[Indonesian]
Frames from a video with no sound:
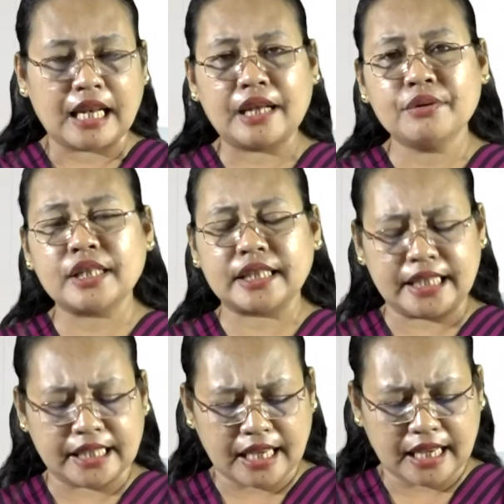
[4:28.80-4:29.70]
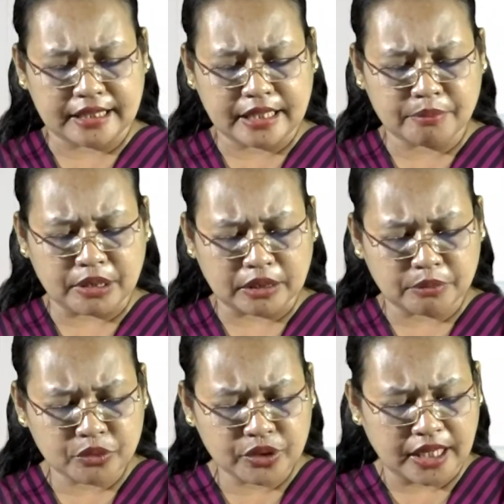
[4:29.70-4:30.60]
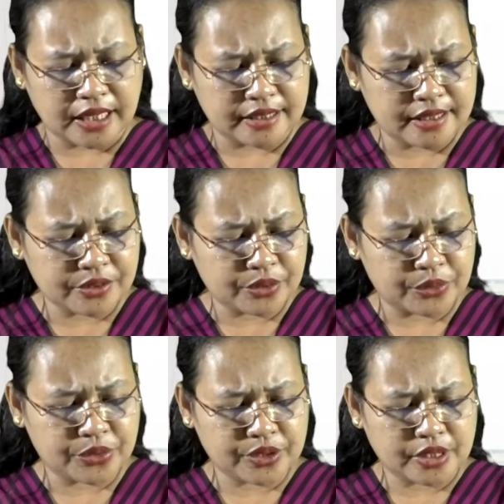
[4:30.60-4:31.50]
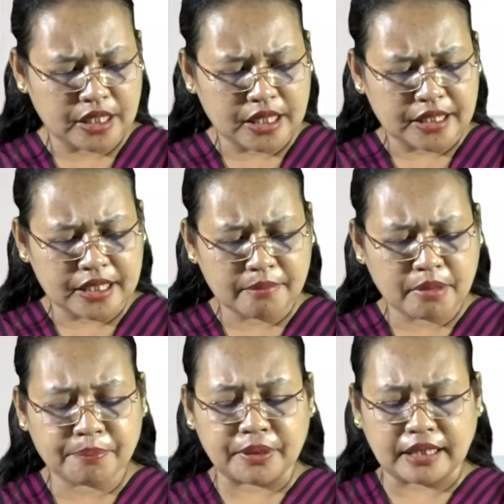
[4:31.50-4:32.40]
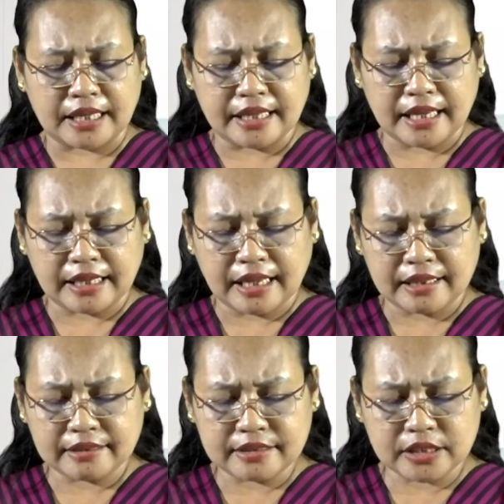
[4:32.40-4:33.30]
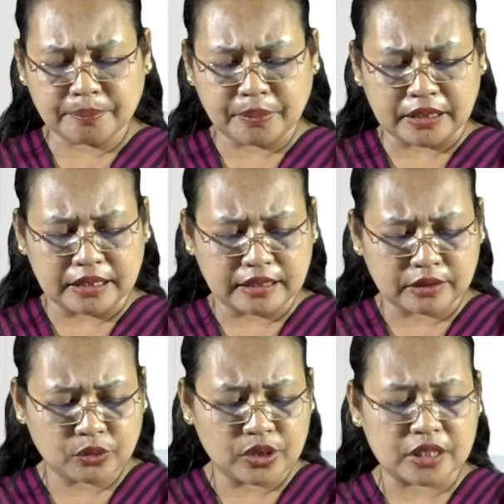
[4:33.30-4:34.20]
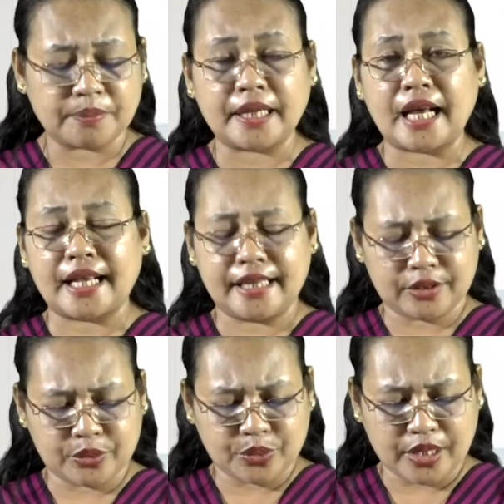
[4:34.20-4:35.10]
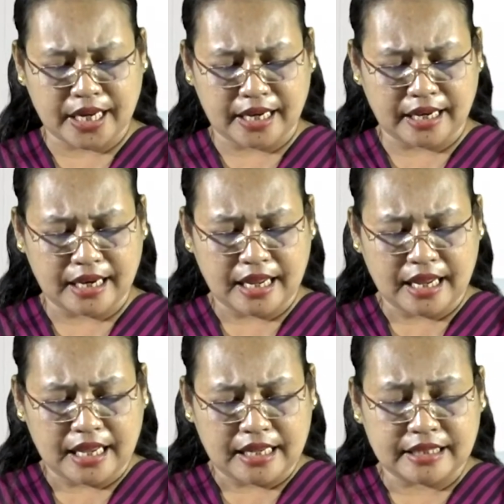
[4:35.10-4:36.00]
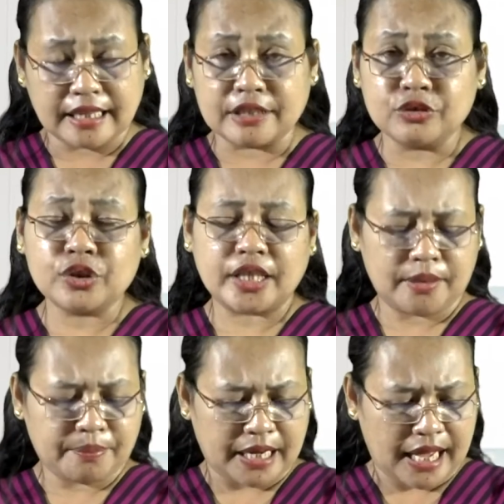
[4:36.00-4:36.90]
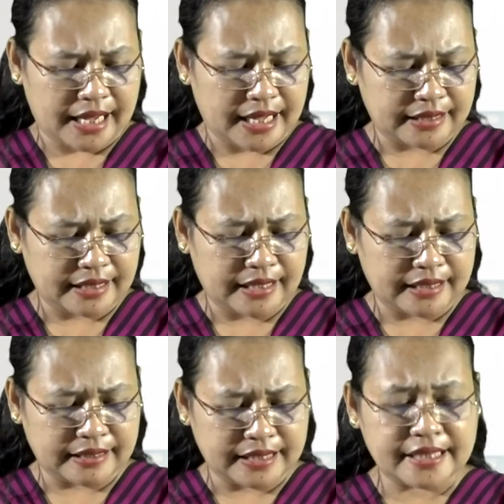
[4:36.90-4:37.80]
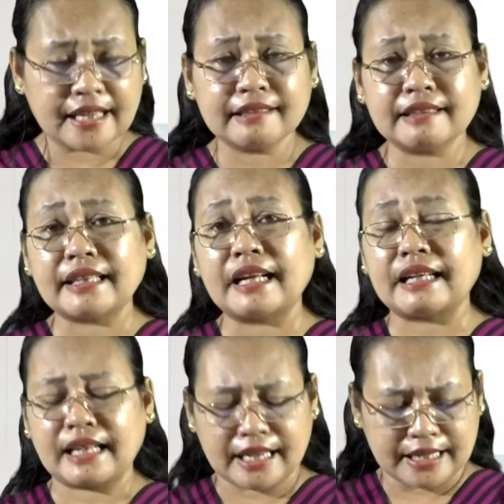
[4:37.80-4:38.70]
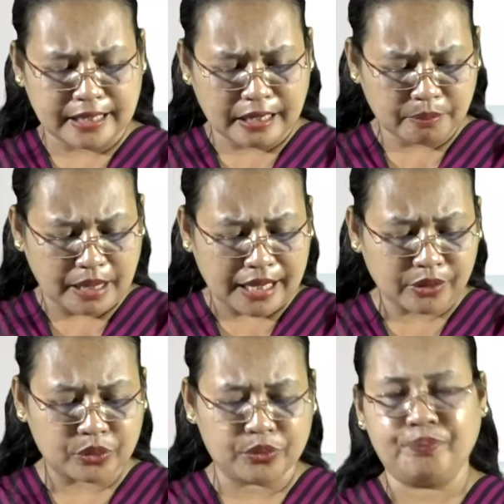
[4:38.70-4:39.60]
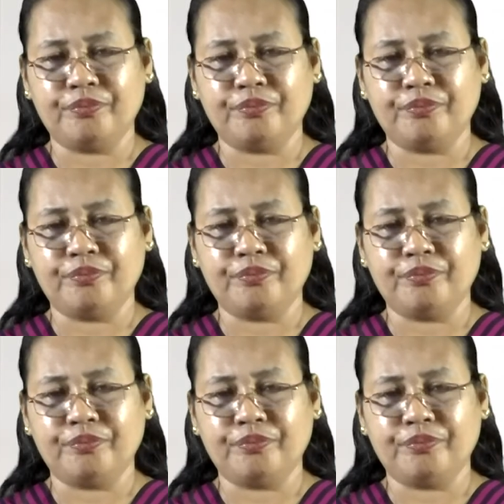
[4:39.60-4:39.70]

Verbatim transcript: Lalu ketika dia bertemu dengan Yesus, dia mempertanyakan seperti tertulis pada ayat 2 dan dilanjutkan pada ayat yang ketiga tentang kelahiran baru.